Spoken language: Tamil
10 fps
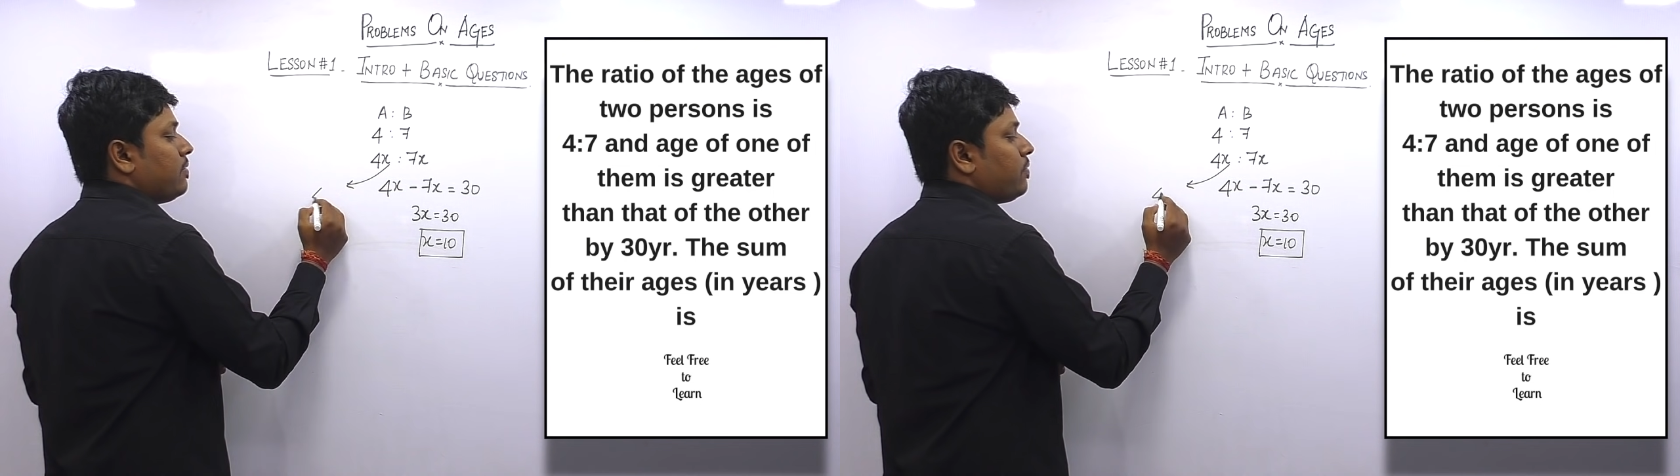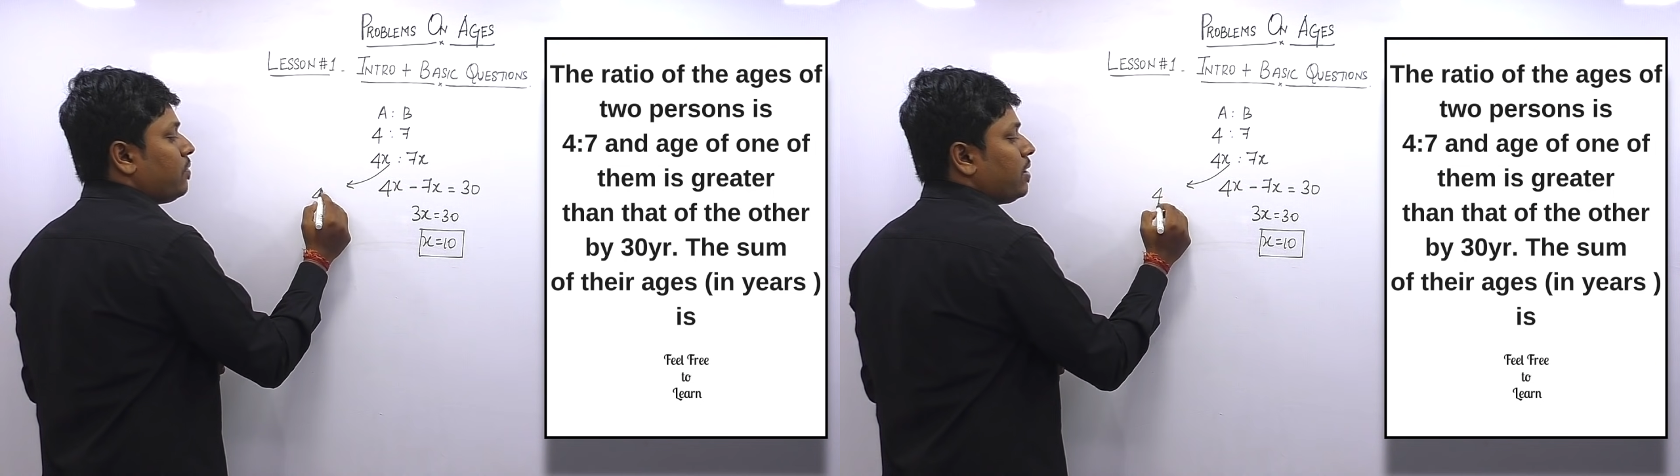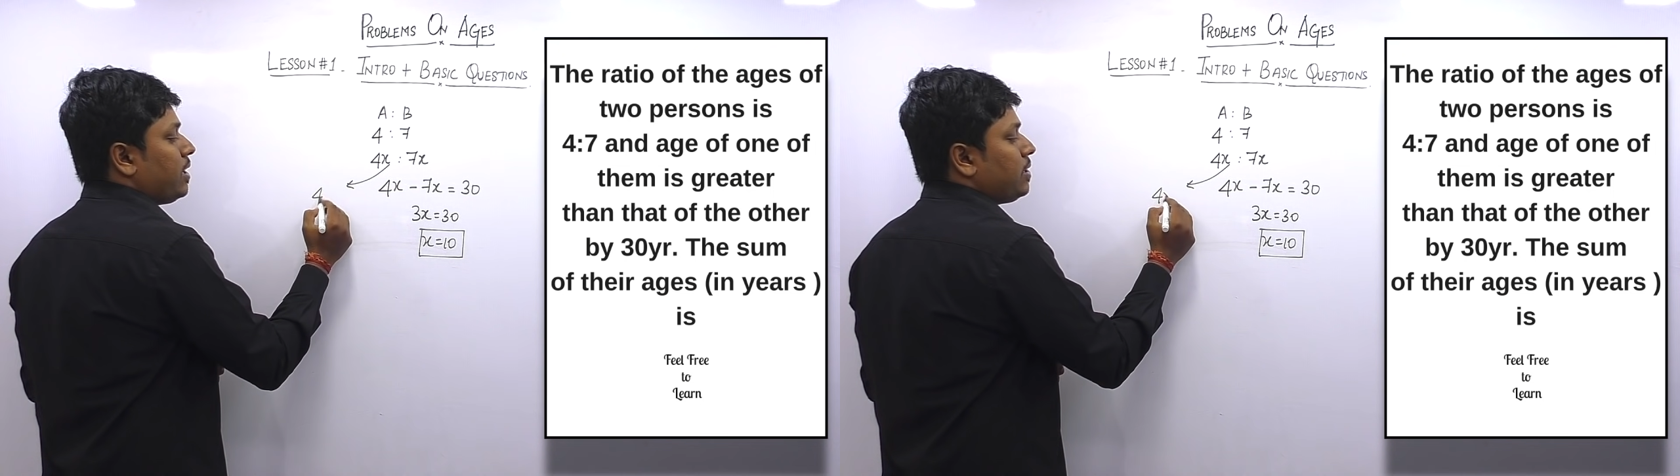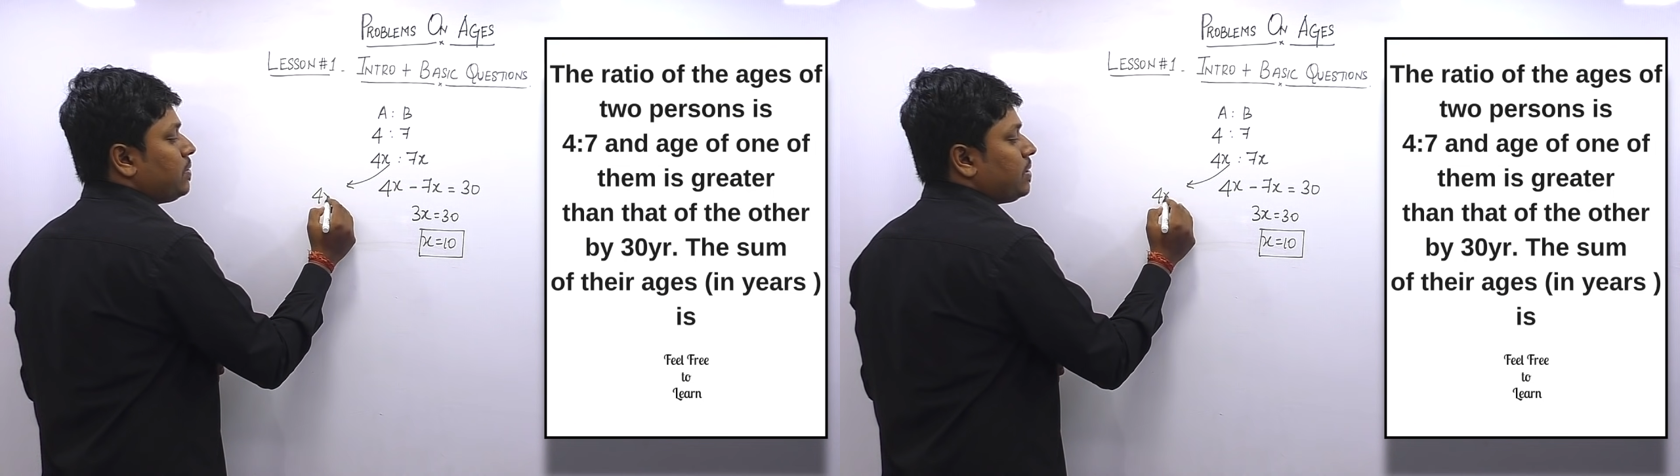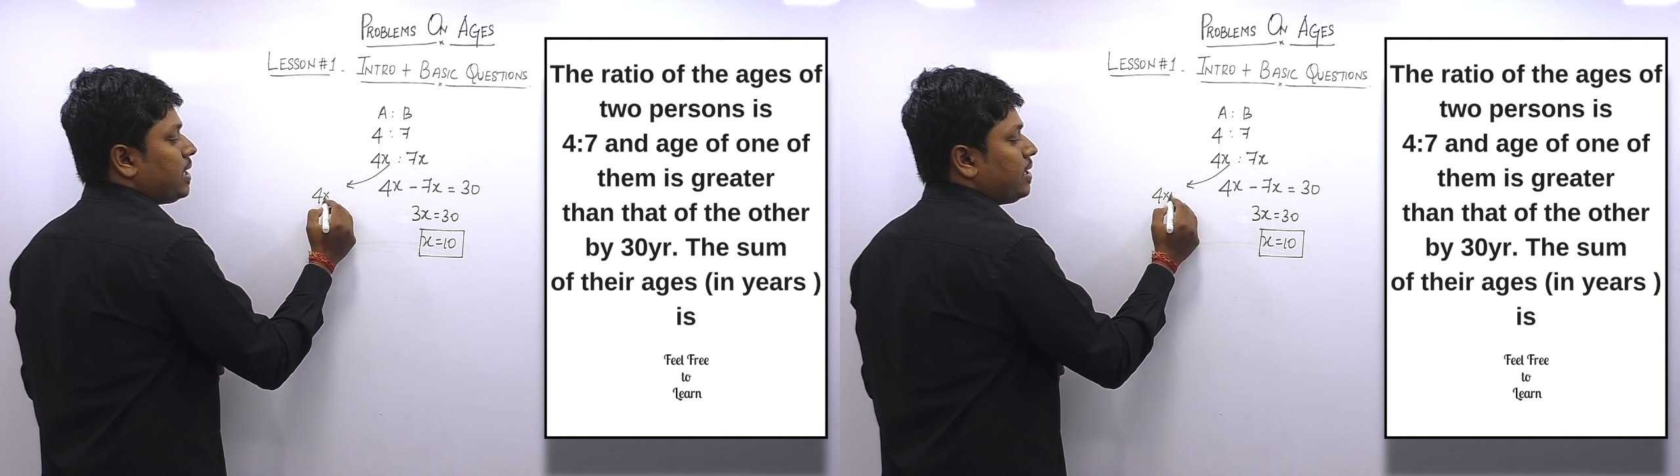ஃபோர்
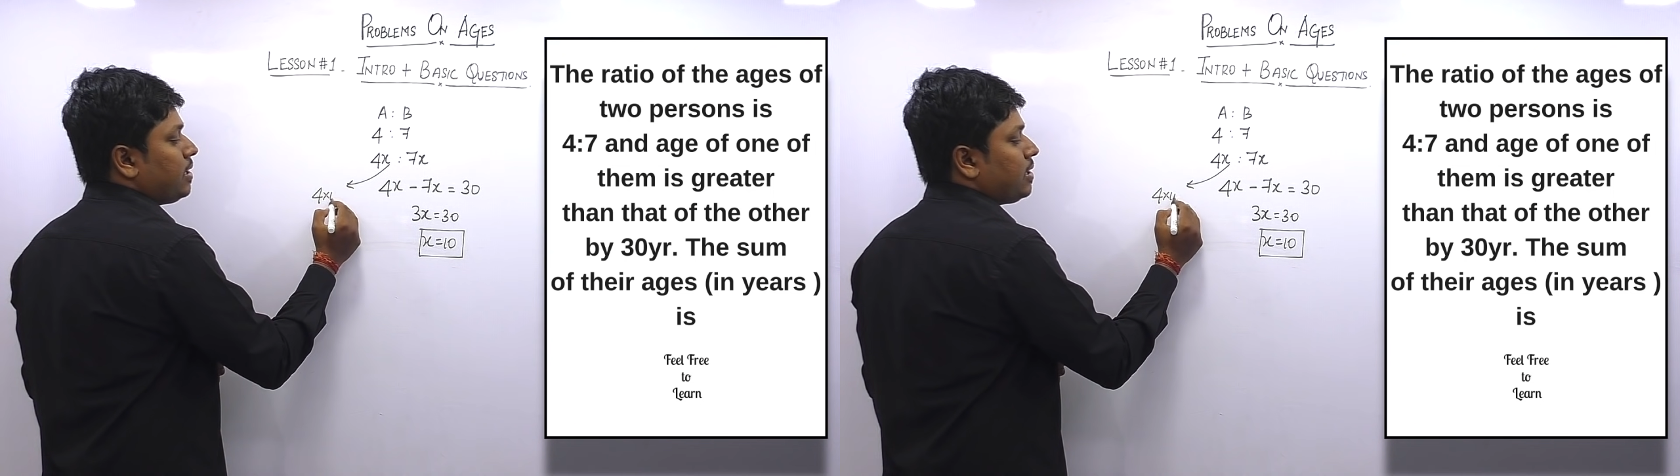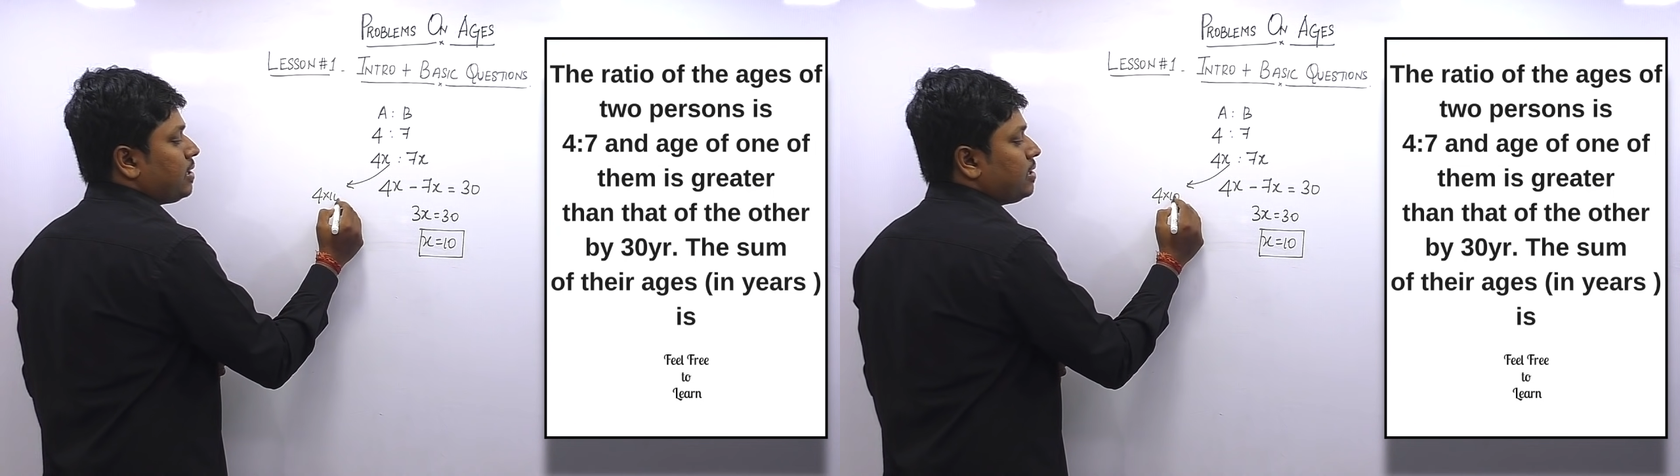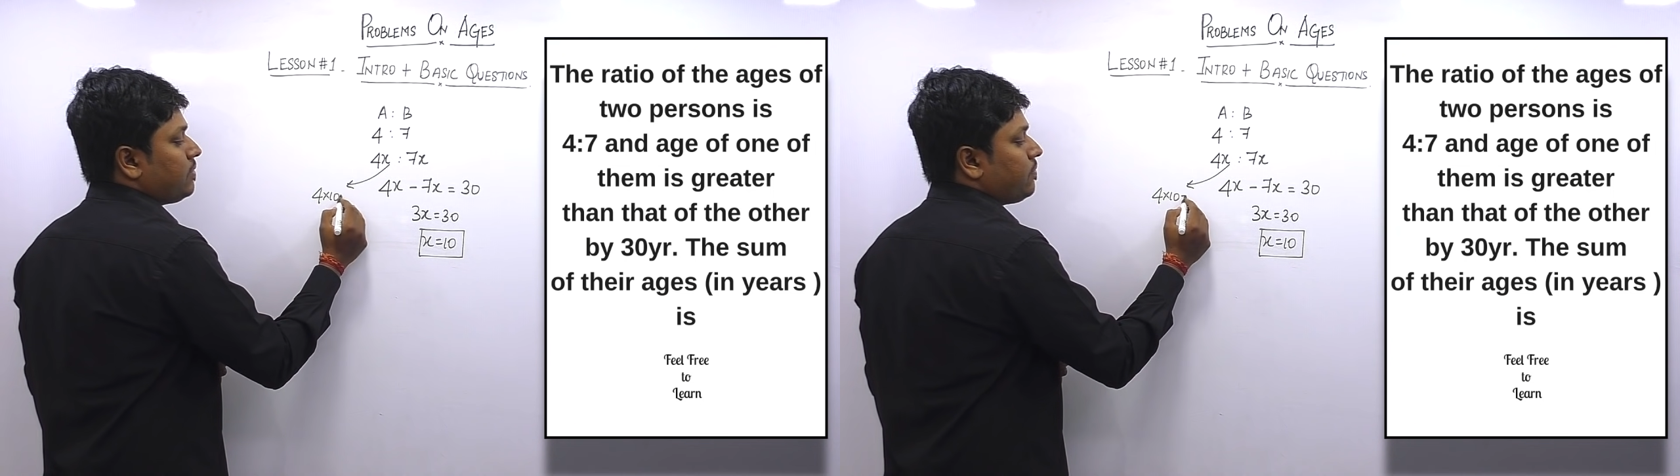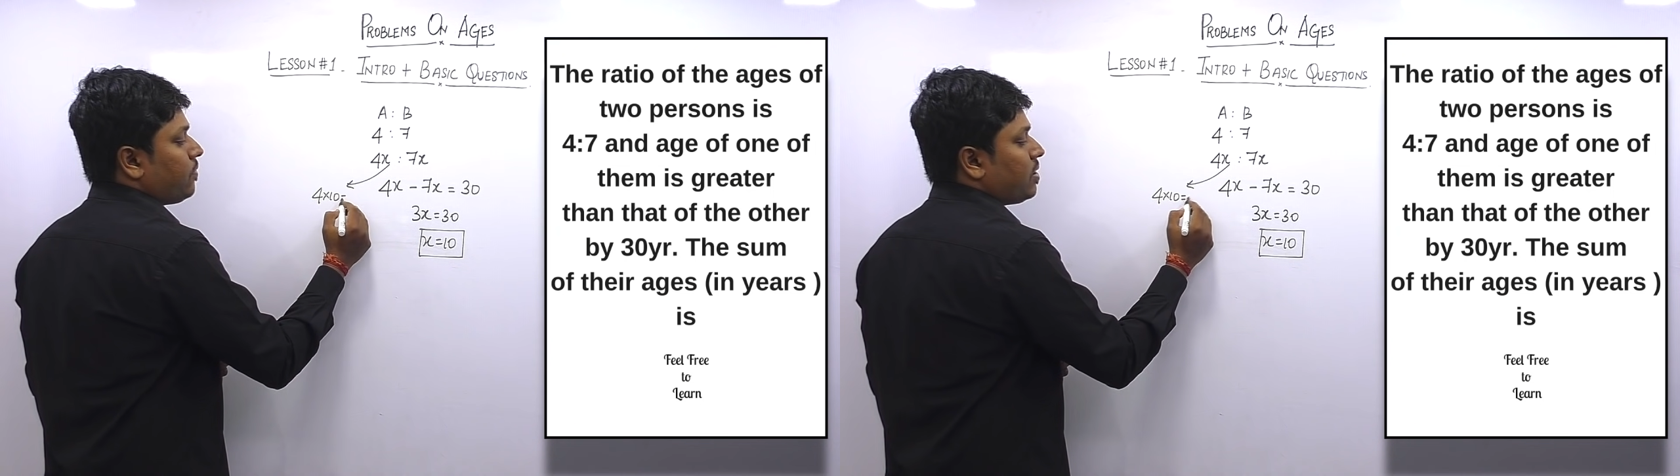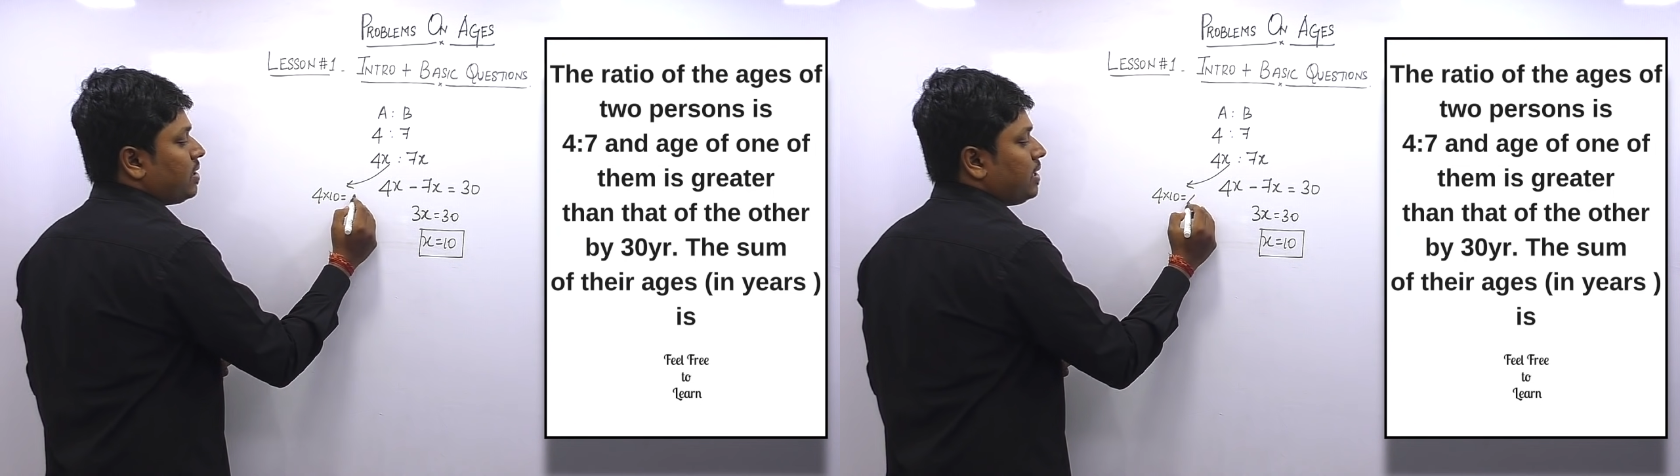இன்ட்டு டென்னுன்றது
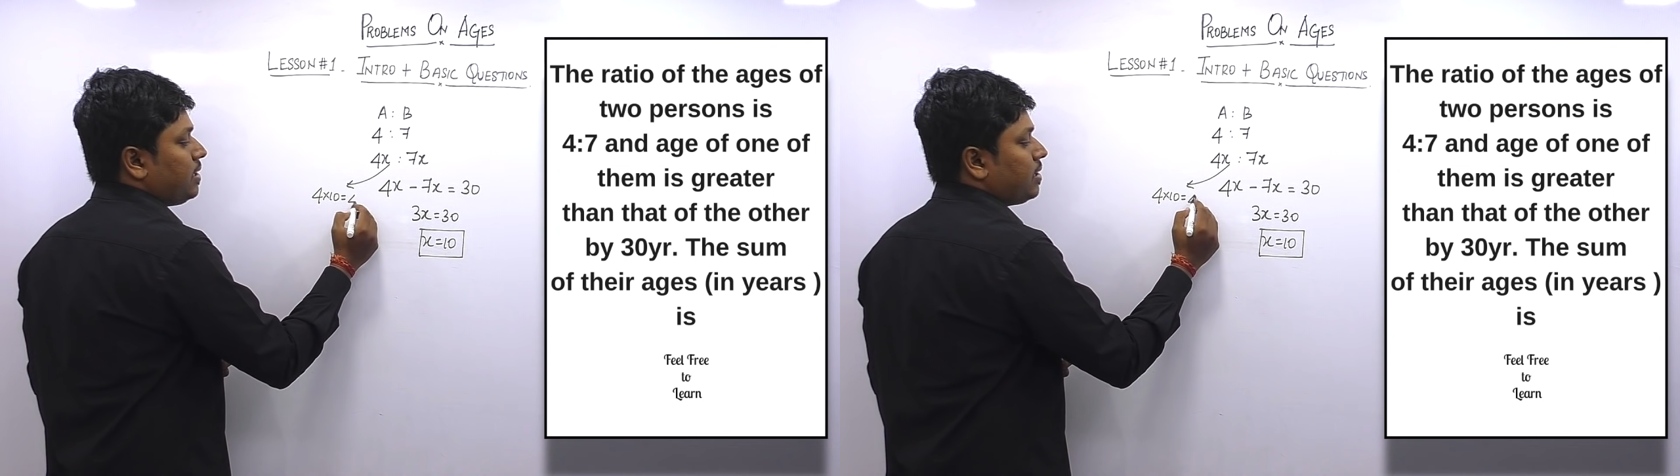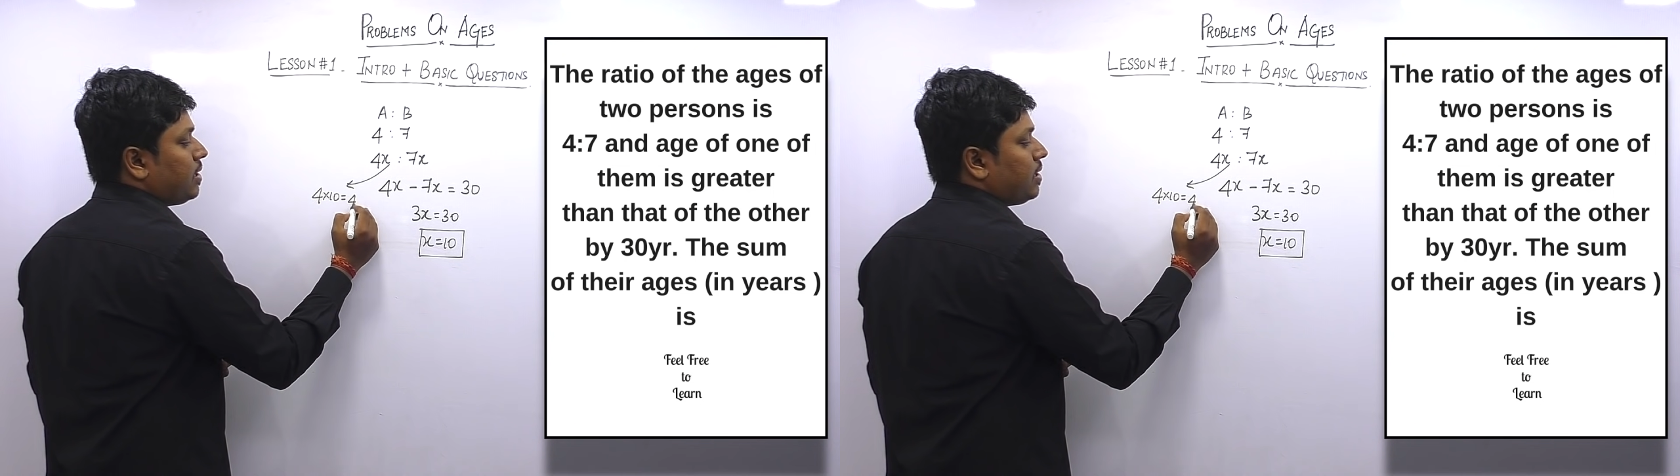ஃபார்ட்டி